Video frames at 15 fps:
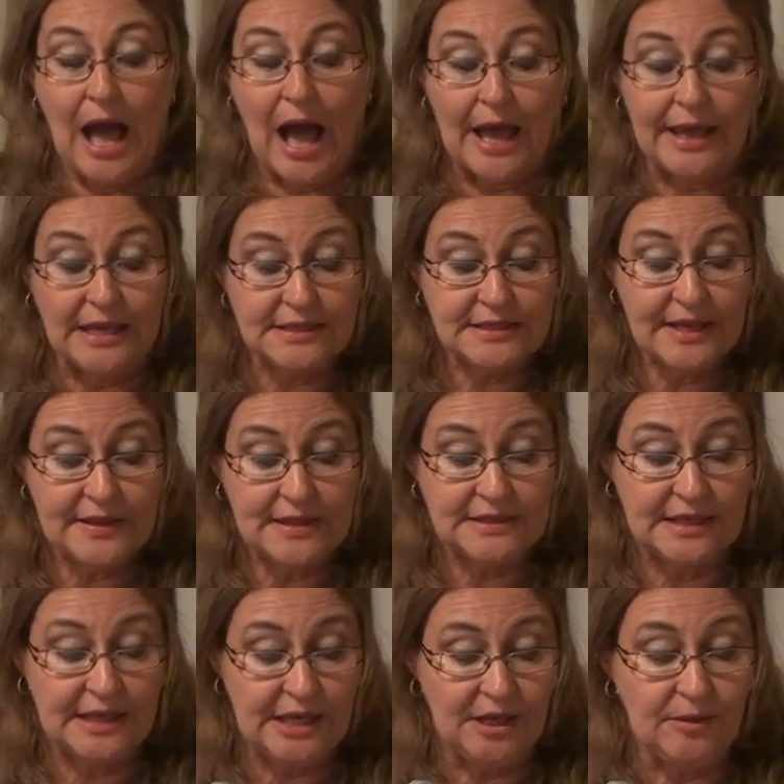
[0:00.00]
Ahí se
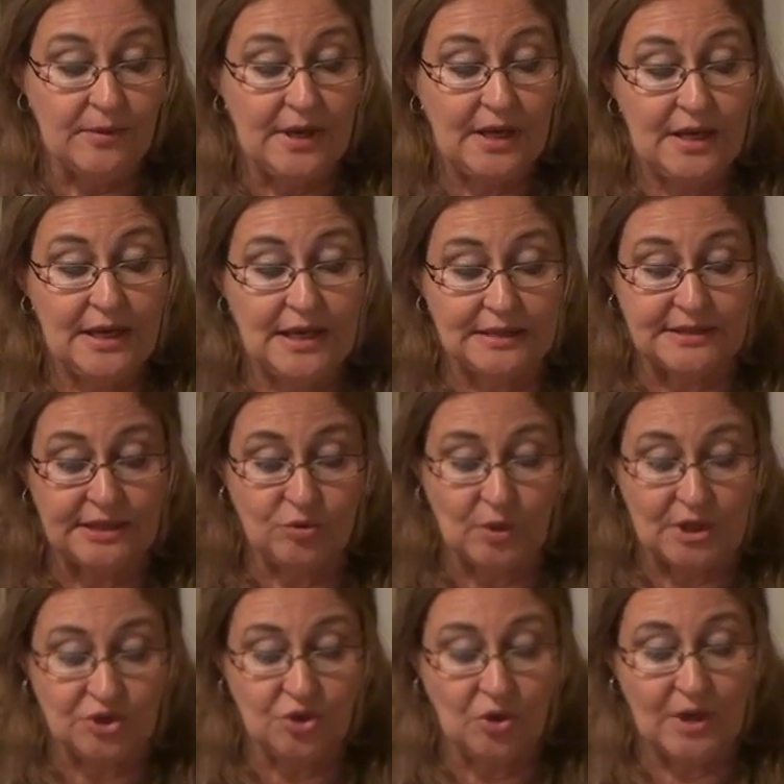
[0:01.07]
describe
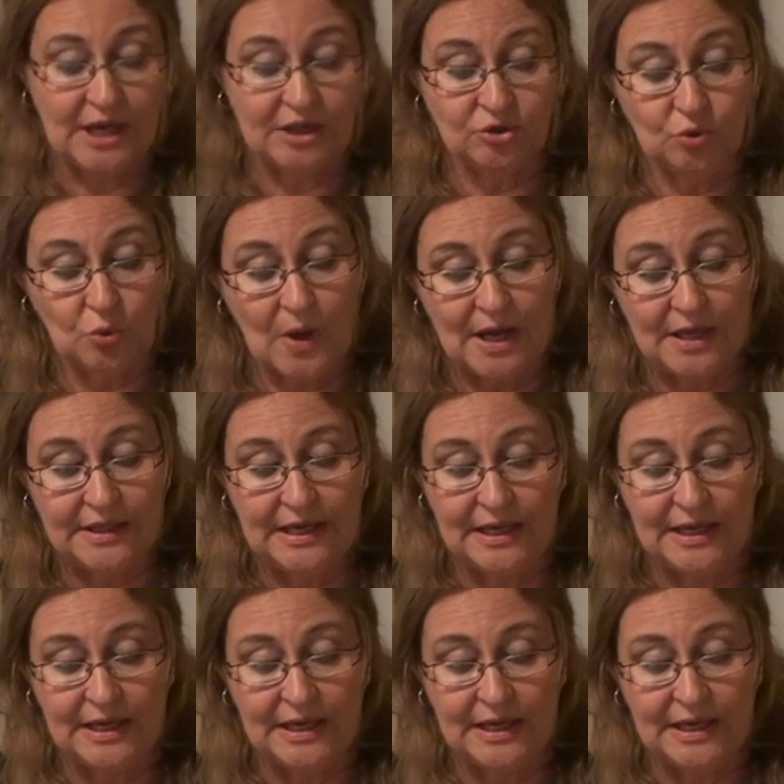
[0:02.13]
situación actual